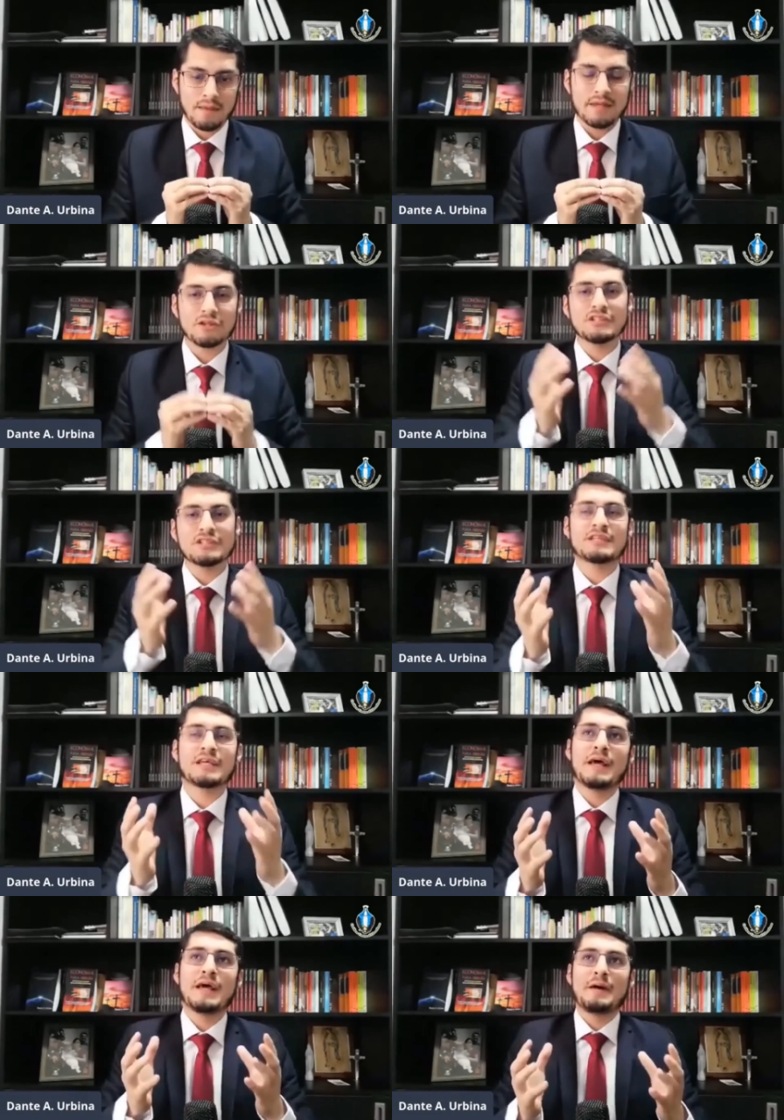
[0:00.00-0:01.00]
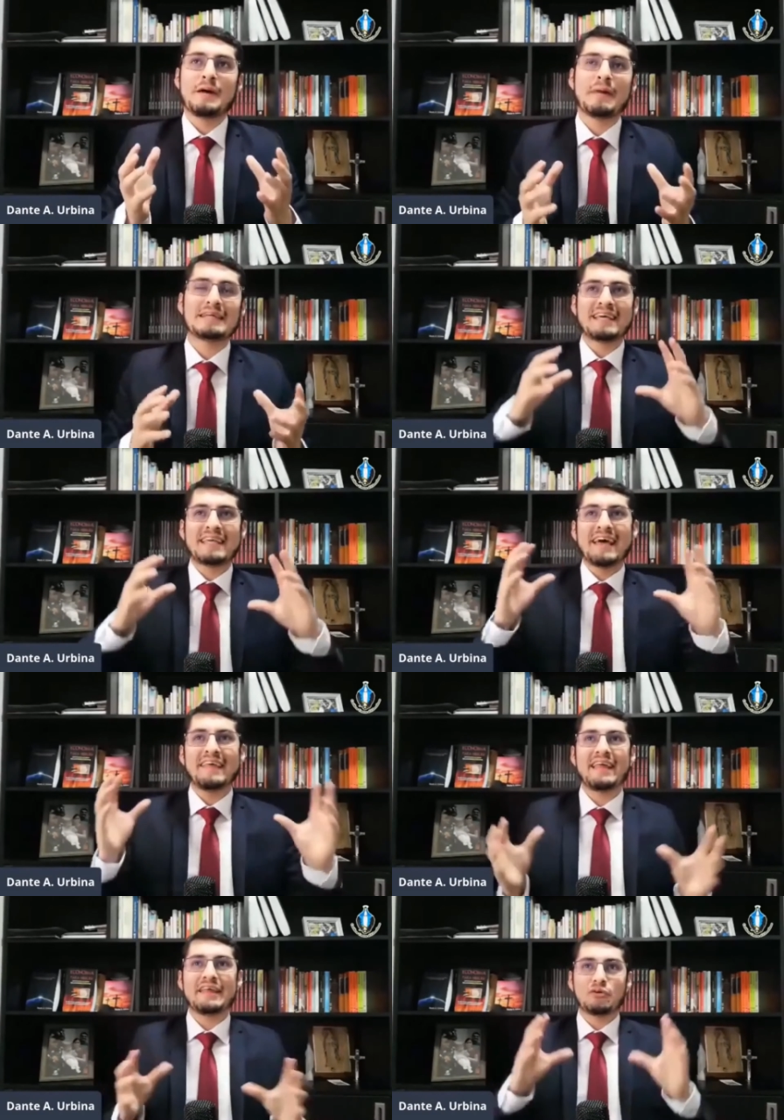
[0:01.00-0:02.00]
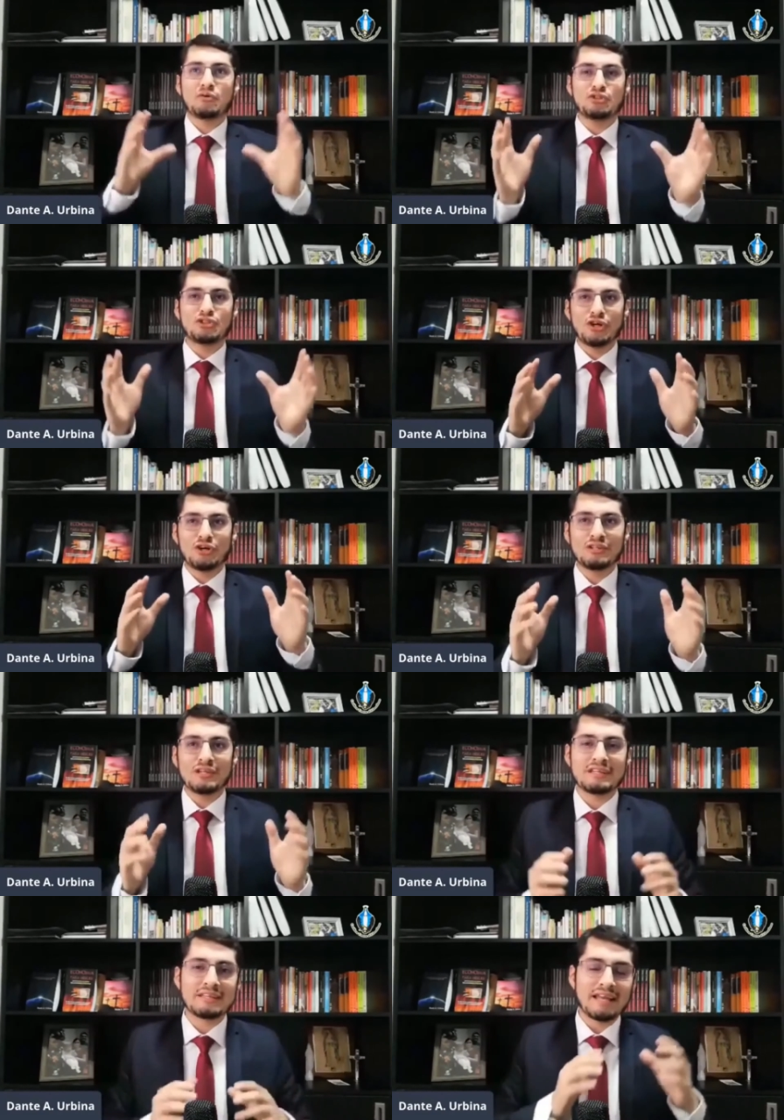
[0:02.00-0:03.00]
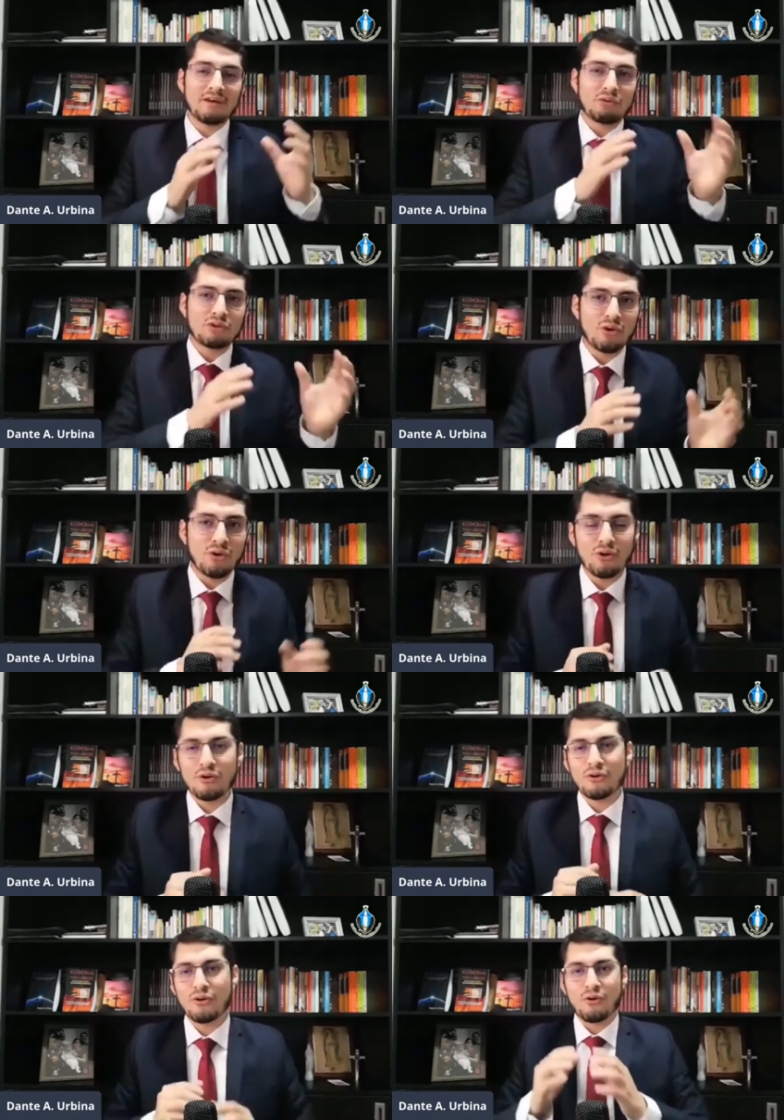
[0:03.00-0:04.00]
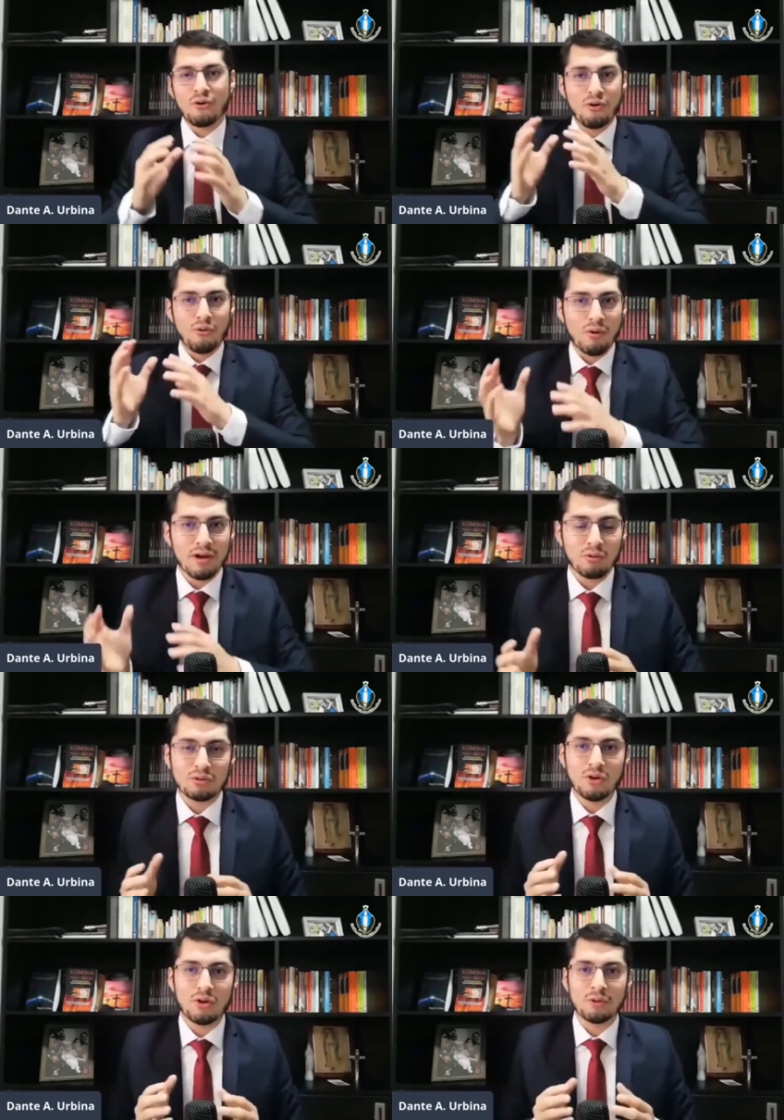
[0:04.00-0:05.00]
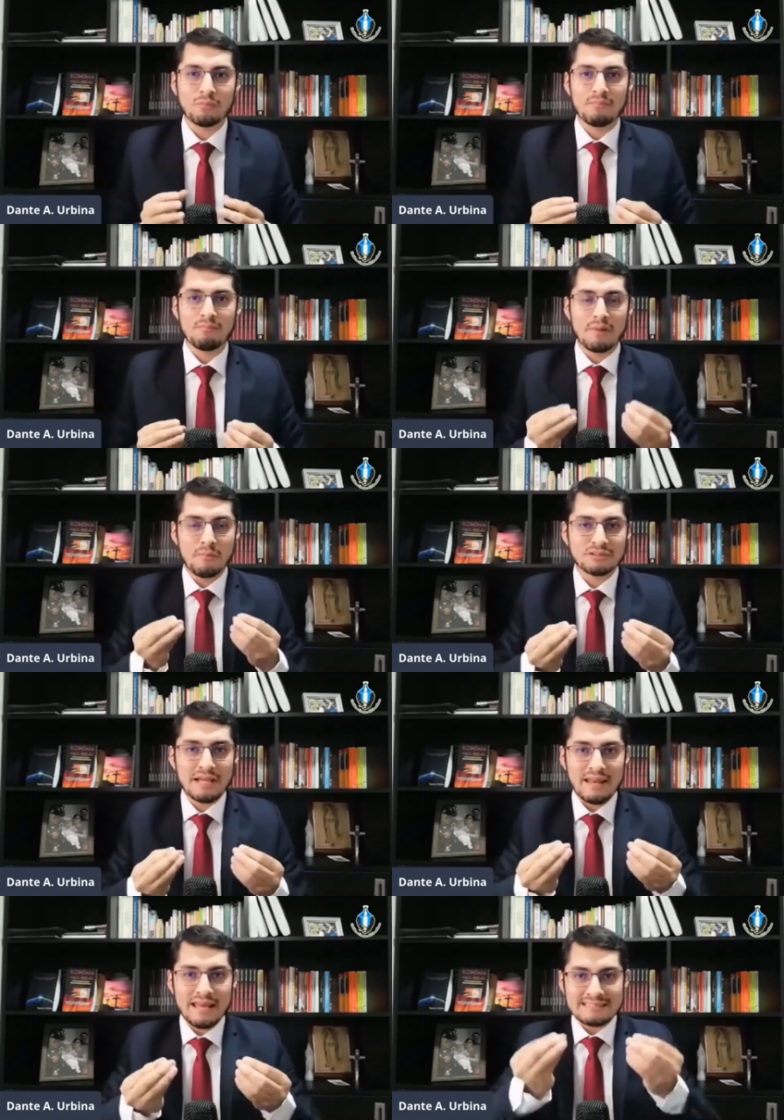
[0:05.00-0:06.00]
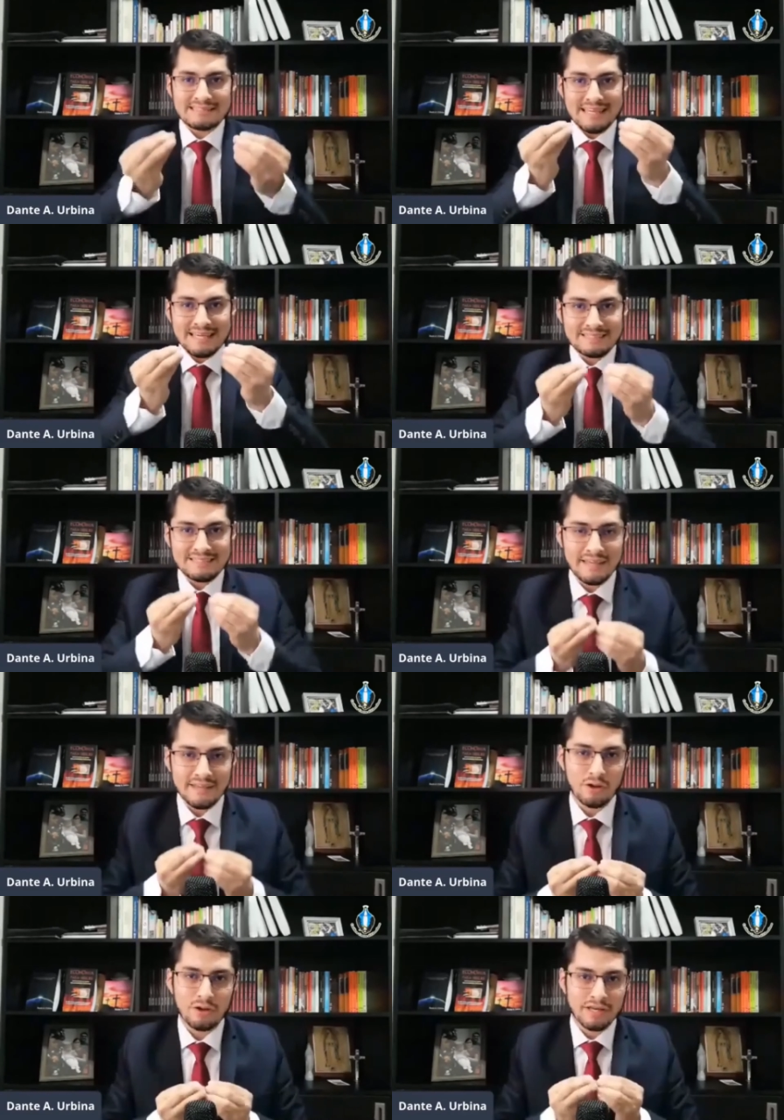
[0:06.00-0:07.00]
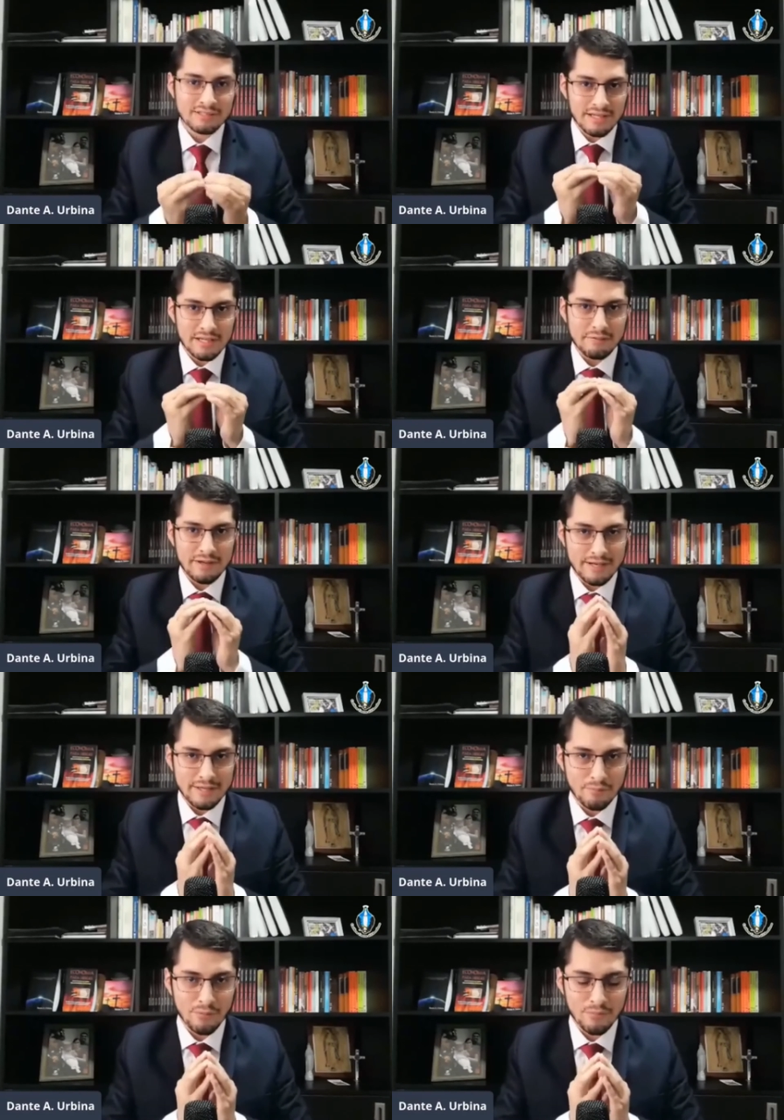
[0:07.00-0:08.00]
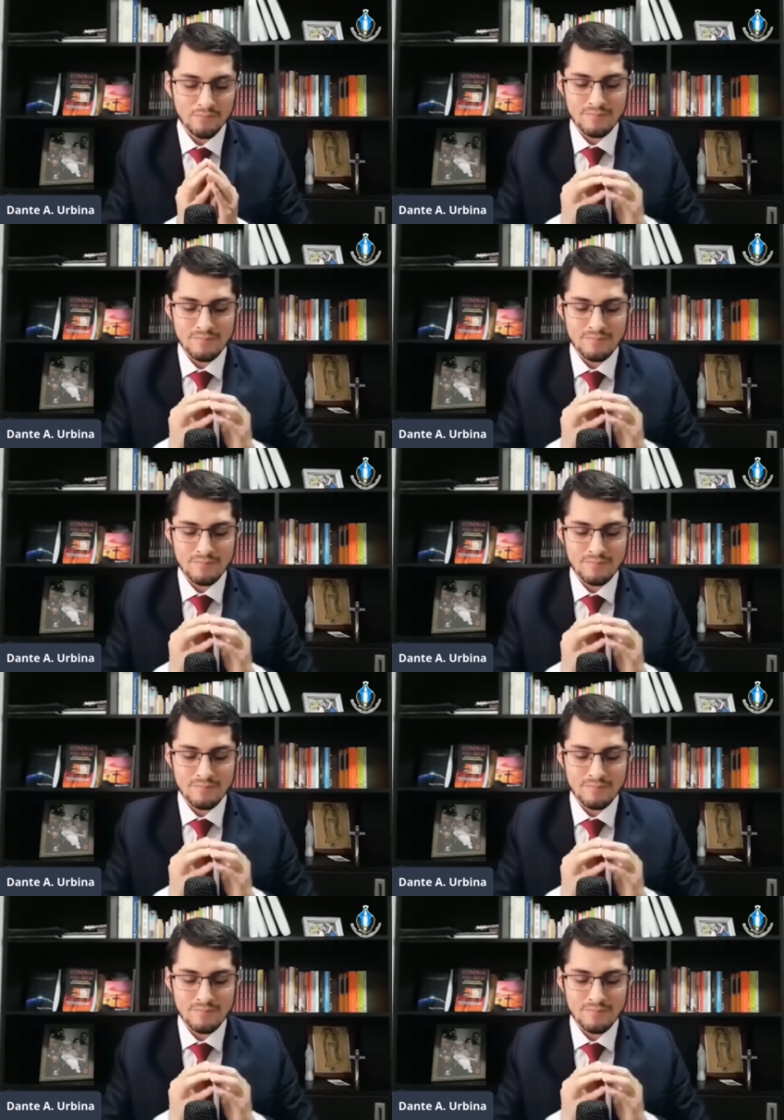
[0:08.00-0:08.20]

Entonces, más allá de la discusión de tal autor o cual autor, vamos a la esencia de lo que es el liberalismo.